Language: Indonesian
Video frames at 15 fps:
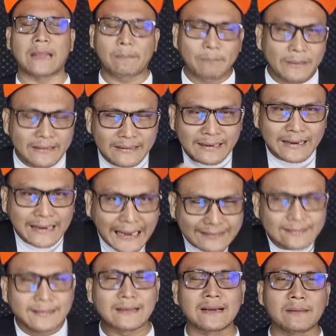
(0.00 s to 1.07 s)
tapi
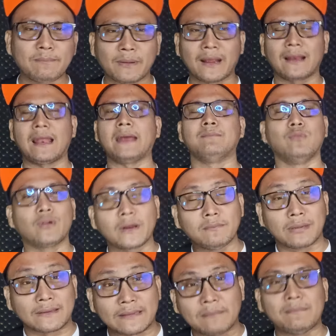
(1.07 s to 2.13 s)
dekat dengan pria lain, mungkin
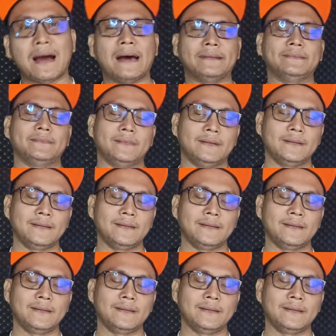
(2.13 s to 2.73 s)
berteman,